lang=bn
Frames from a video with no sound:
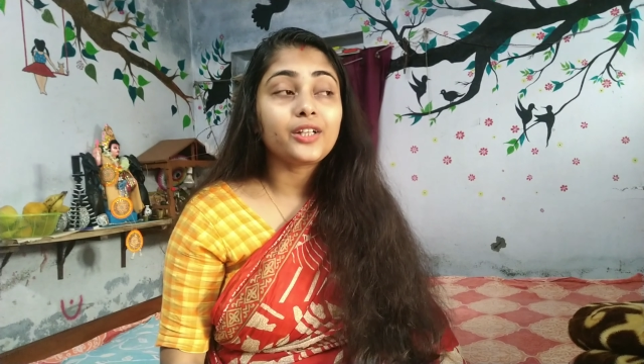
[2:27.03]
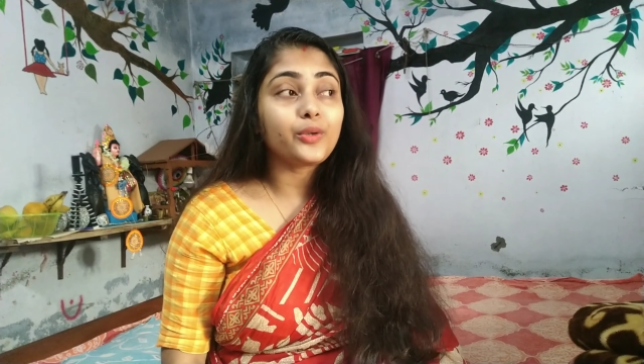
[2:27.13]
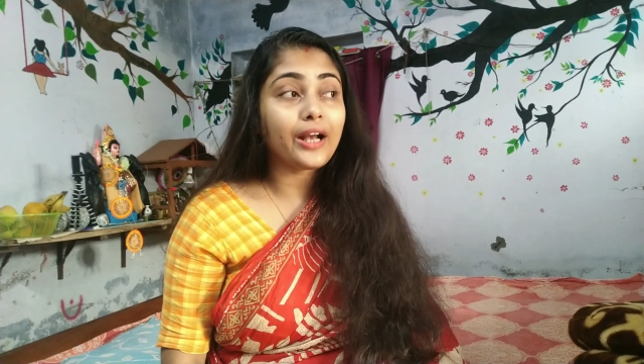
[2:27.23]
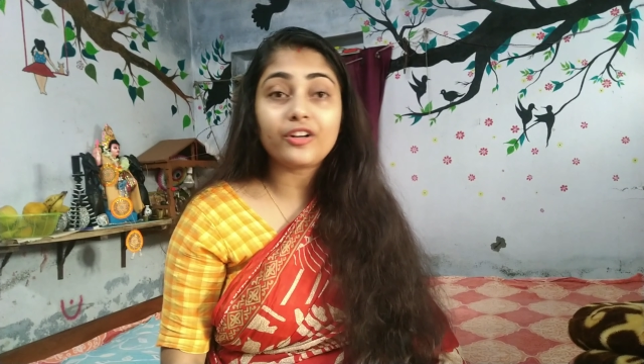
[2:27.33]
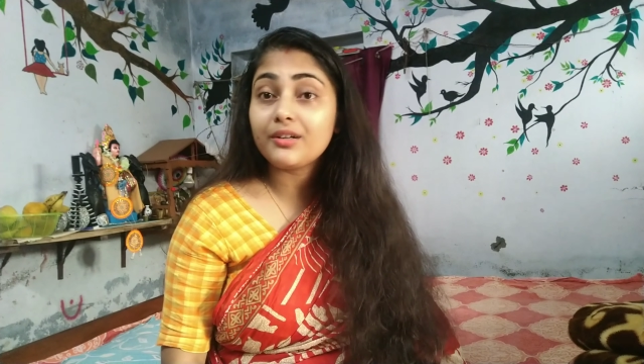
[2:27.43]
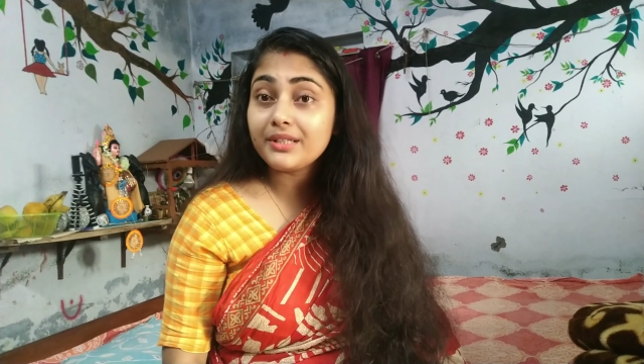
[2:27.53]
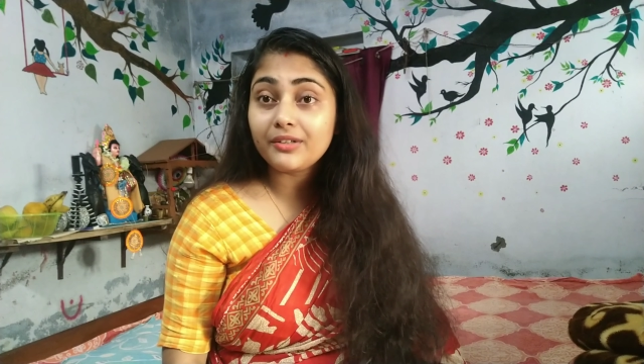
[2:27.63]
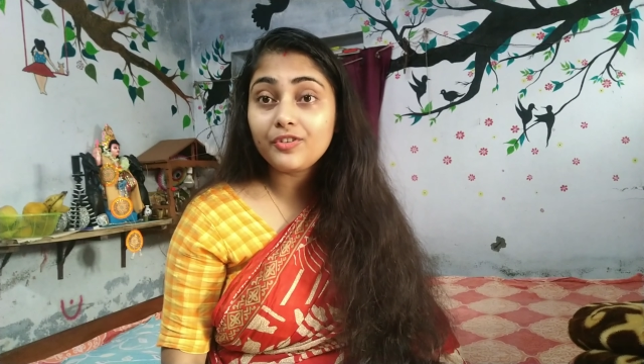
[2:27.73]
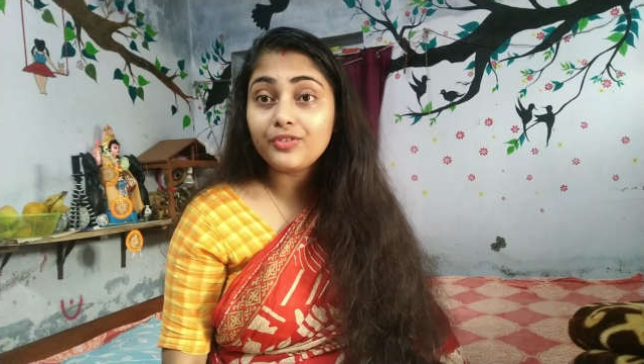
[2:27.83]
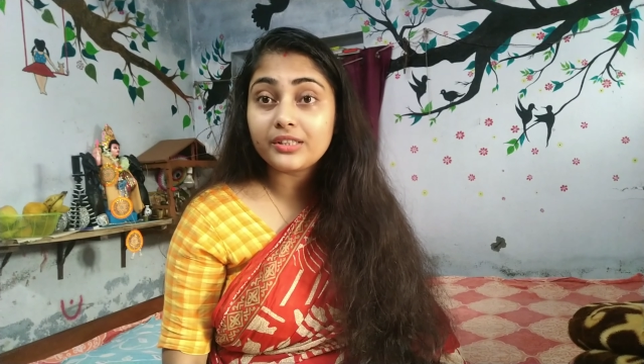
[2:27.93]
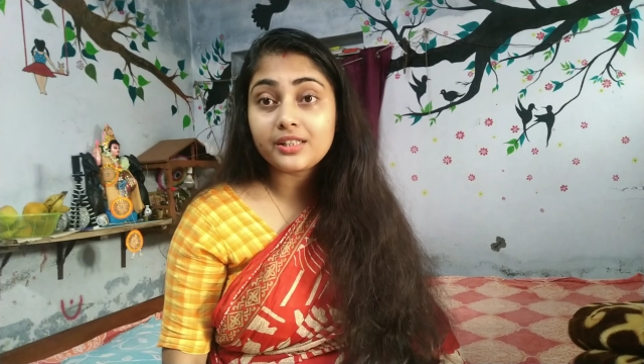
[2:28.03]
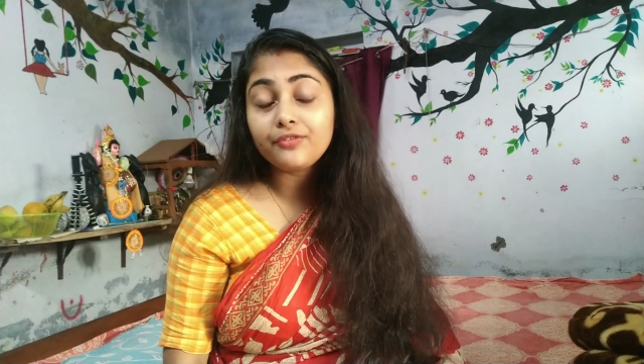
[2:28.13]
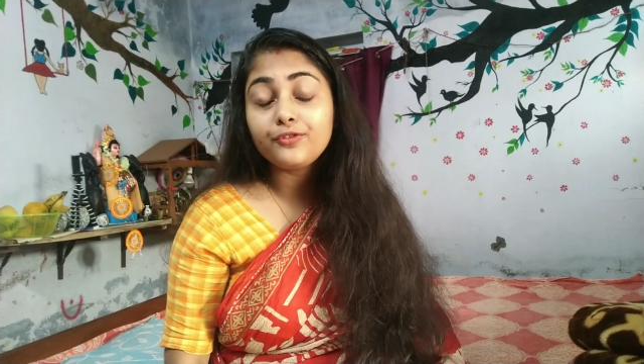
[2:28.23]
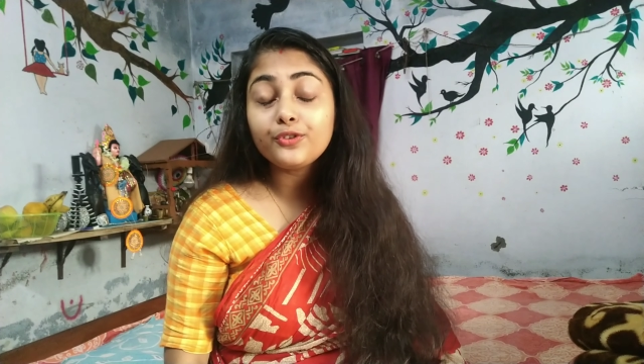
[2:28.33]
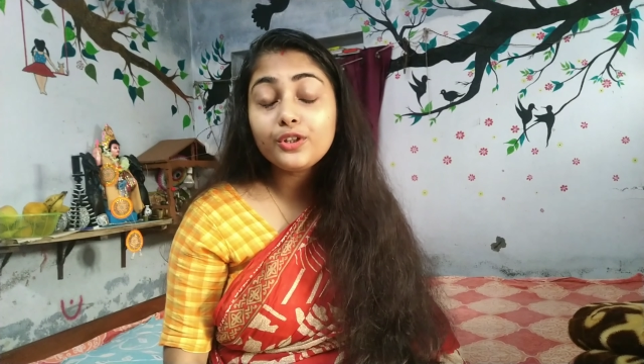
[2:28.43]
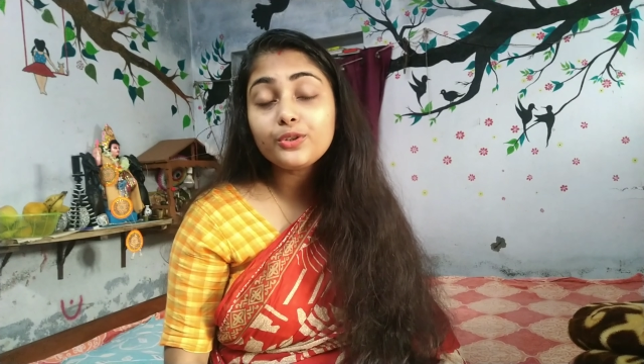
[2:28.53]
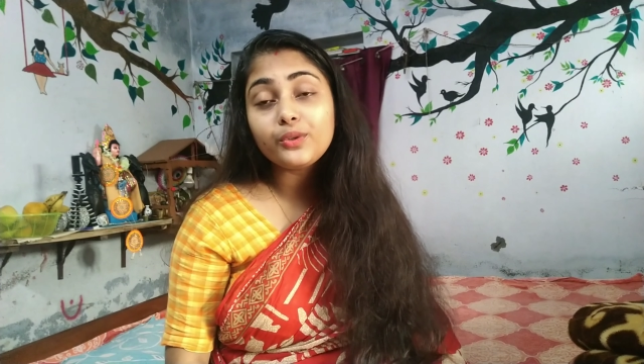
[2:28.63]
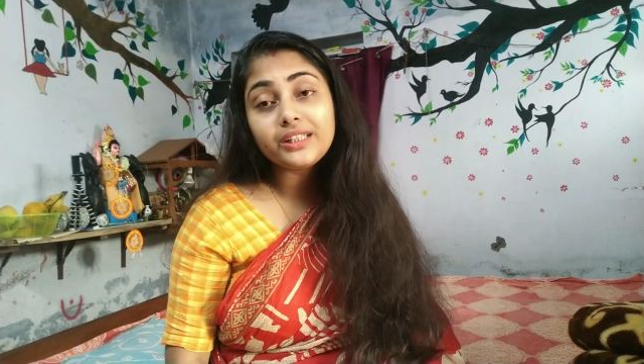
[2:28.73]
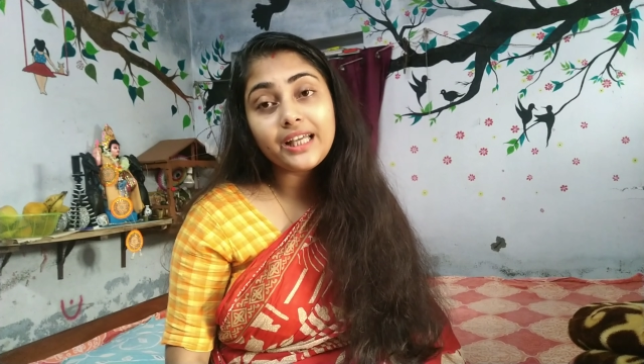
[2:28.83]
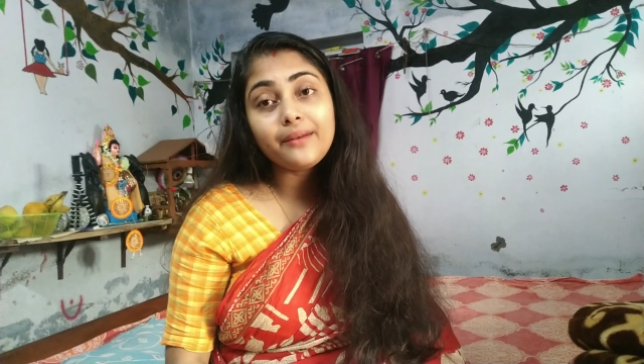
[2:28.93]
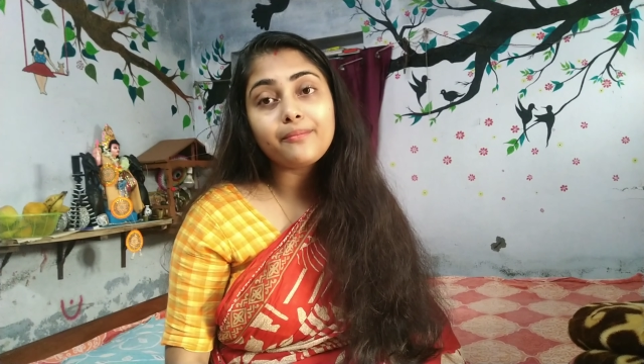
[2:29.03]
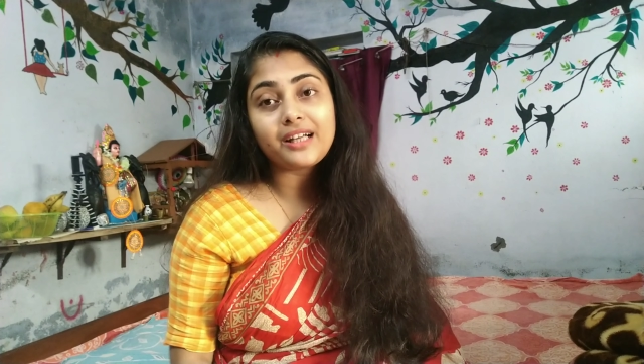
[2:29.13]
তো এখন আমি যাব ফার্স্টে ফুল তুলতে